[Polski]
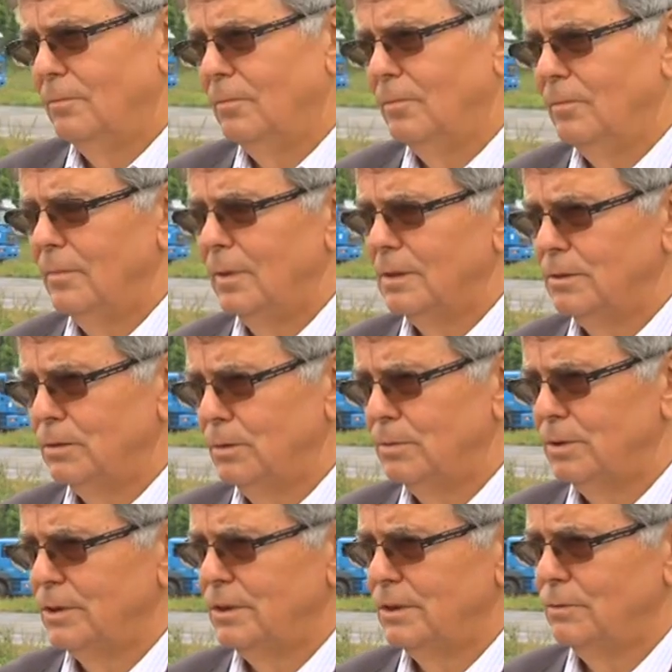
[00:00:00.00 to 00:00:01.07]
Bardzo
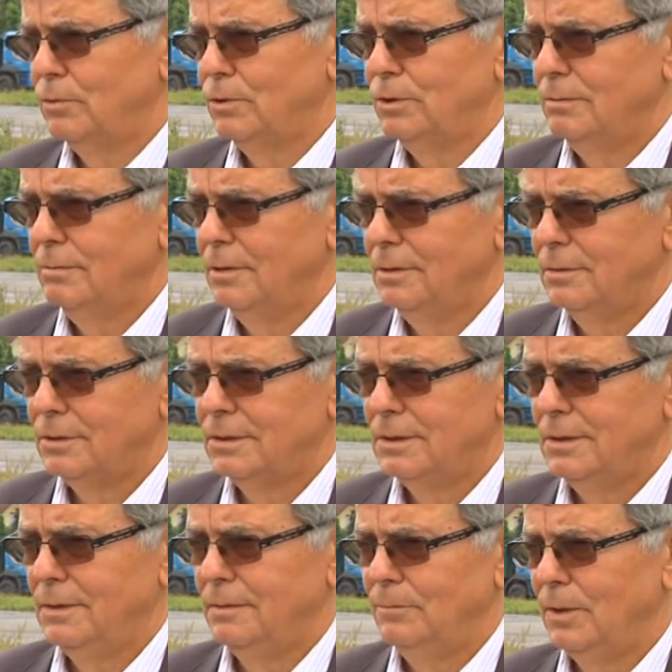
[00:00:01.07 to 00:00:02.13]
dobrze się złożyło,
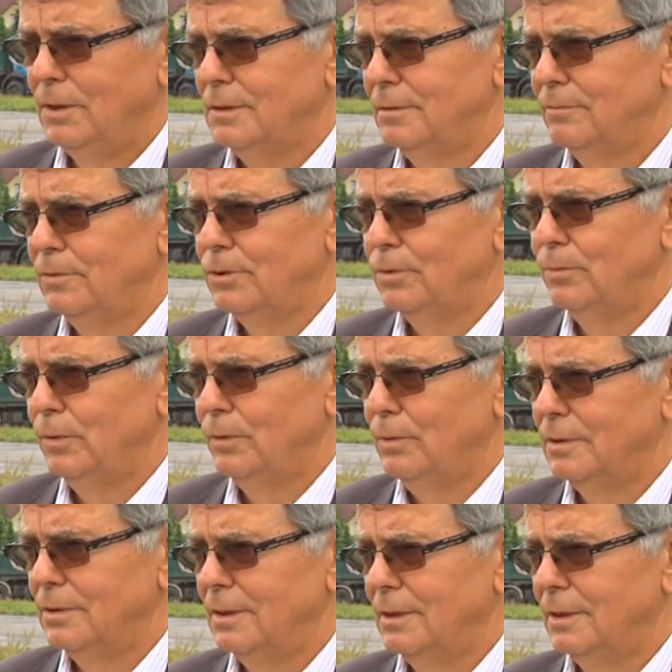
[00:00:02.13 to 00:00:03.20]
że miasto
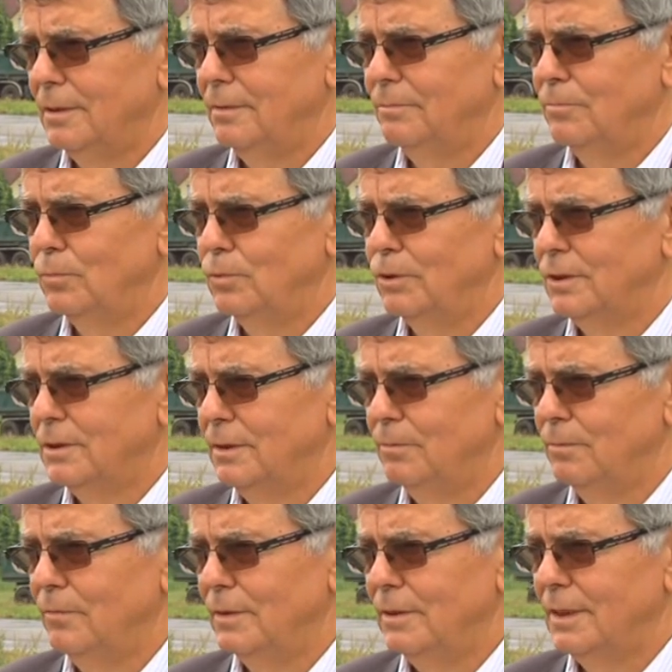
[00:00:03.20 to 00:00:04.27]
wystąpiło z takim budżetem
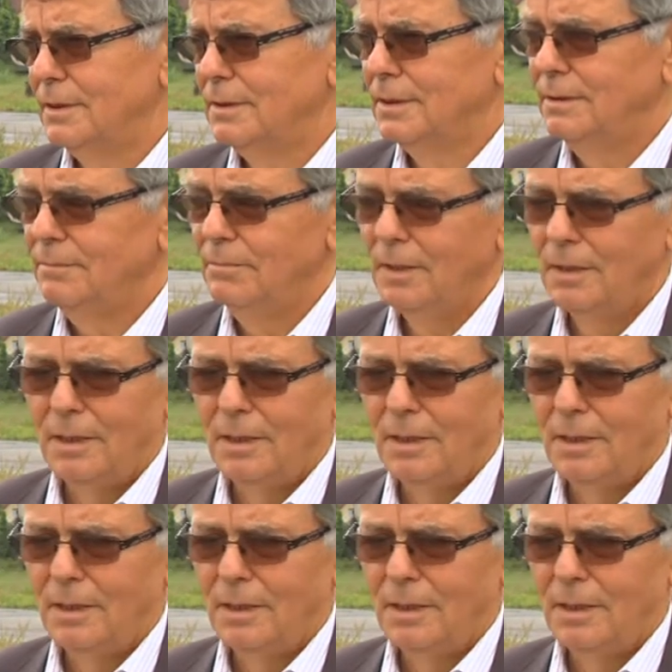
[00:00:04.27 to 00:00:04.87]
obywatelskim.